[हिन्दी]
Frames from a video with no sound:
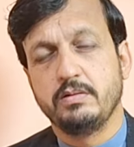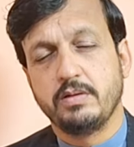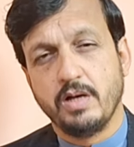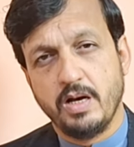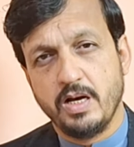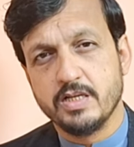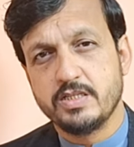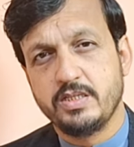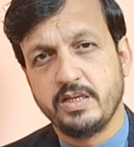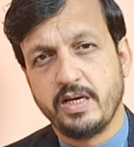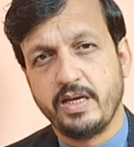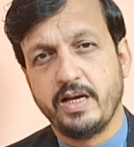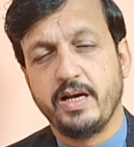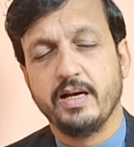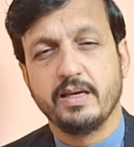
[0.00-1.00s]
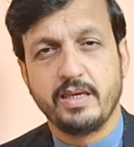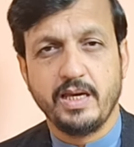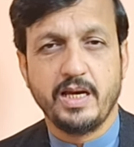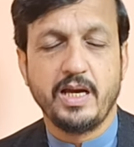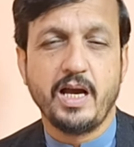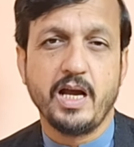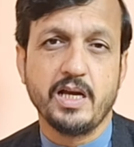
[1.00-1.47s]
कहाँ से आया
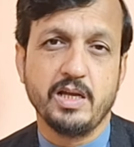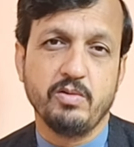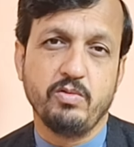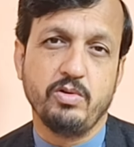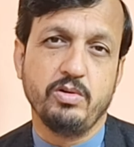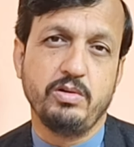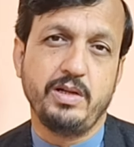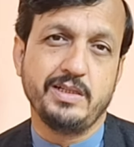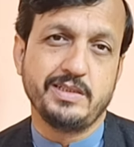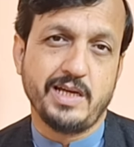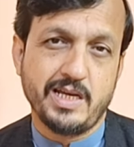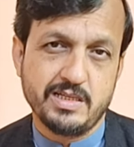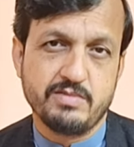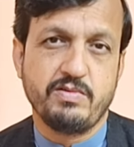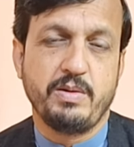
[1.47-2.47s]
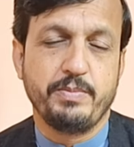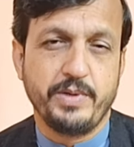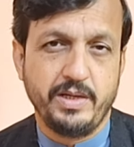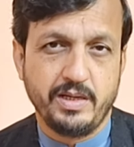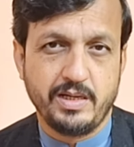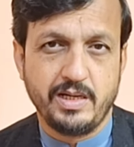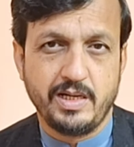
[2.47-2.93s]
क्या अगर वो नाजायज़ वेपन
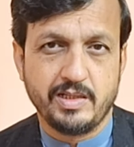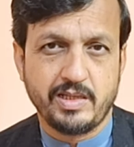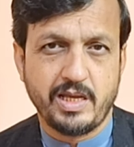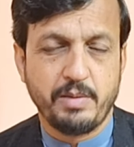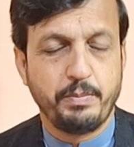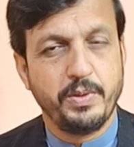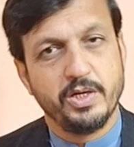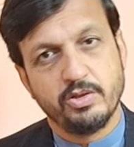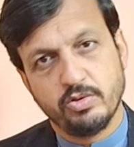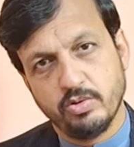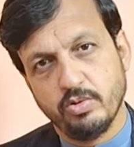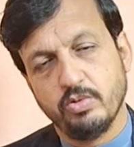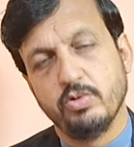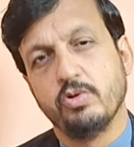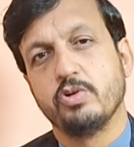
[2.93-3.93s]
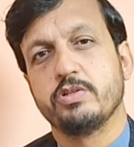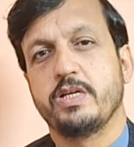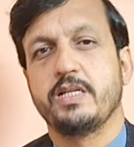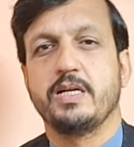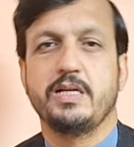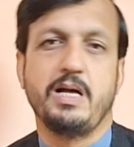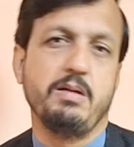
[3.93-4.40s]
निकल आता है फिर तो और
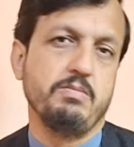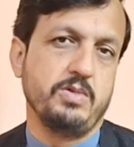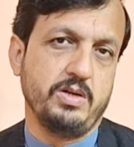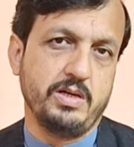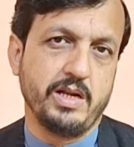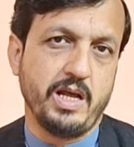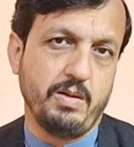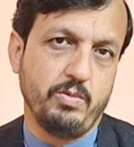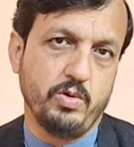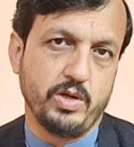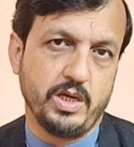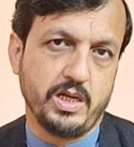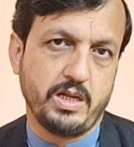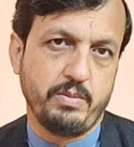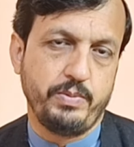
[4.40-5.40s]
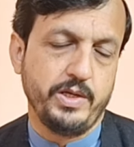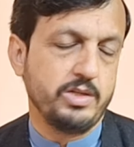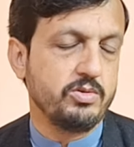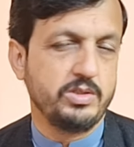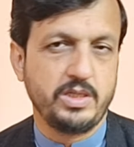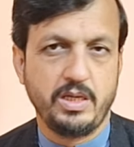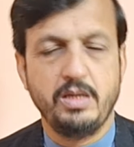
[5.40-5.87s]
ज़्यादा काम ख़राब हो गया ना फिर
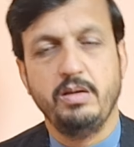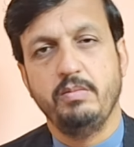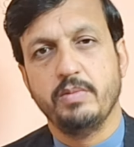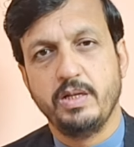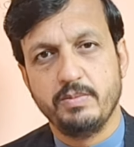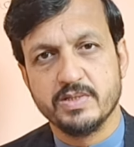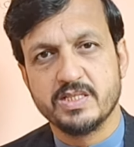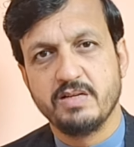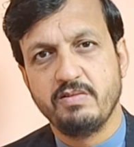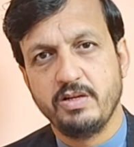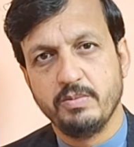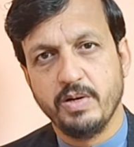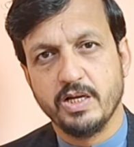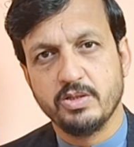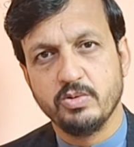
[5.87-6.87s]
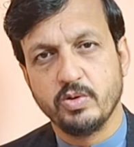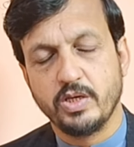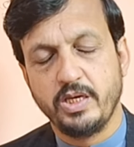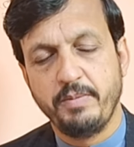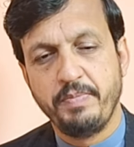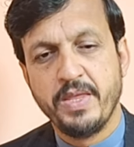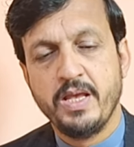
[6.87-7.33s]
तो ये बड़े मसले वाली बात
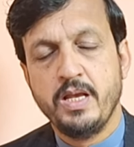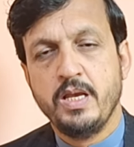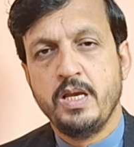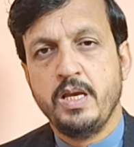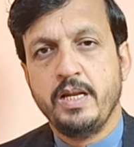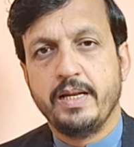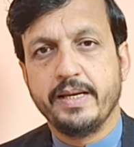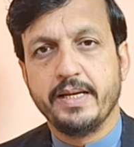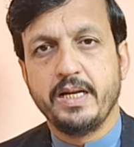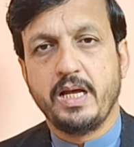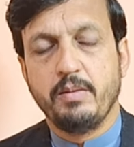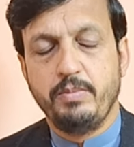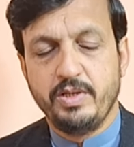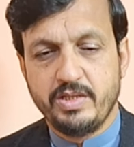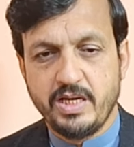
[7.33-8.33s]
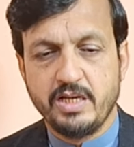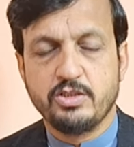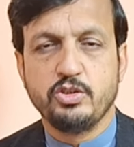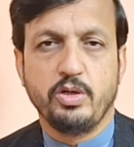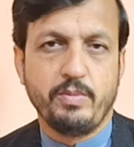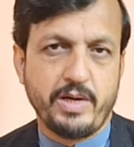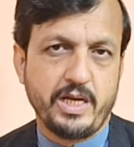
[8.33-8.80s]
होगी लेकिन अभी तक
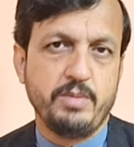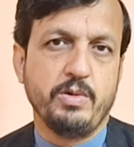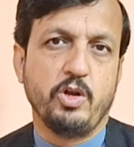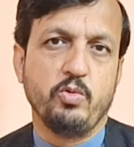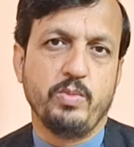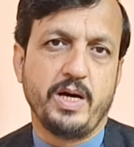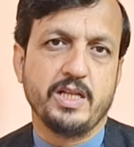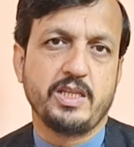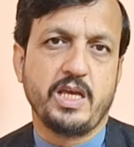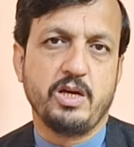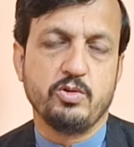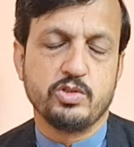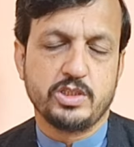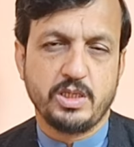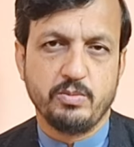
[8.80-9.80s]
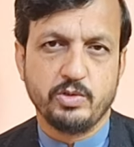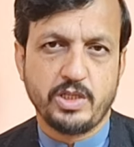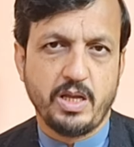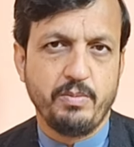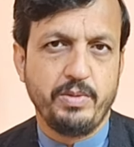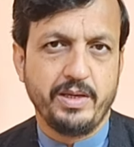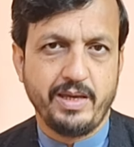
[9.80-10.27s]
जो हमारी मालूम है उसके
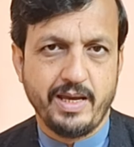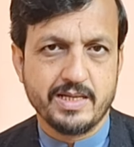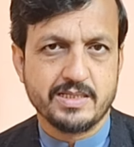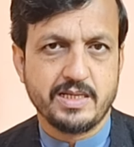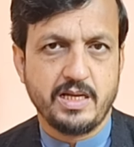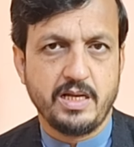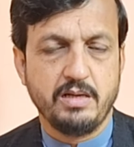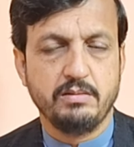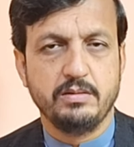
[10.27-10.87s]
मुताबिक ऐसा